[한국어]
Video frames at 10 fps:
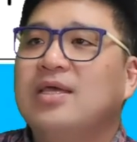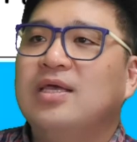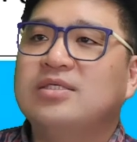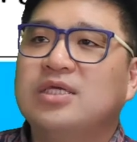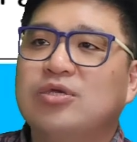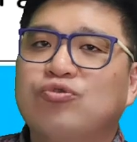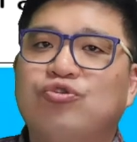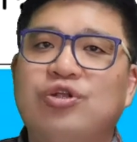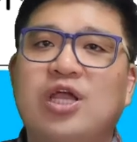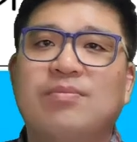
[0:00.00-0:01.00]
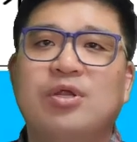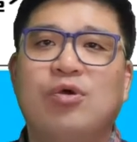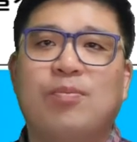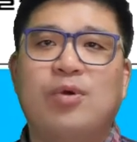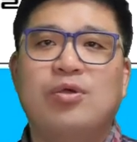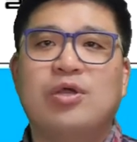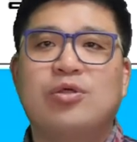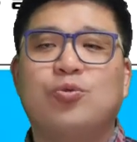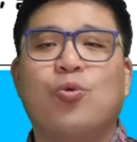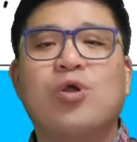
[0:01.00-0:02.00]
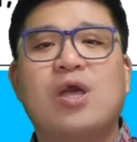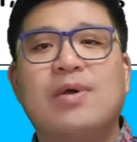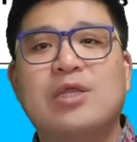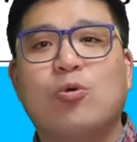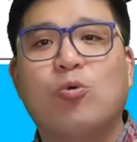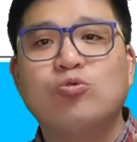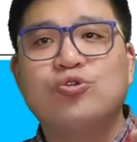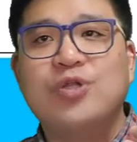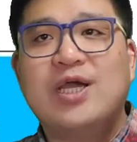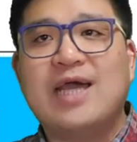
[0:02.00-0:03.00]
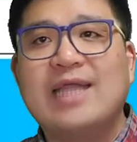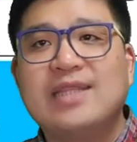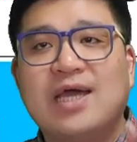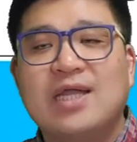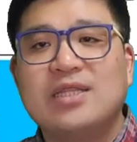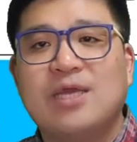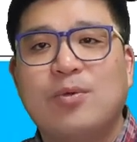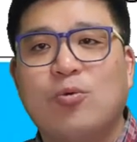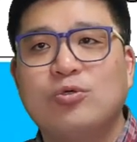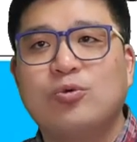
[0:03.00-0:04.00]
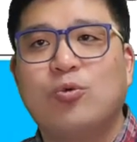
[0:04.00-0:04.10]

일제는 군량미를 확보하기 위해서 농가마다 공출량을 할당한 다음에 고,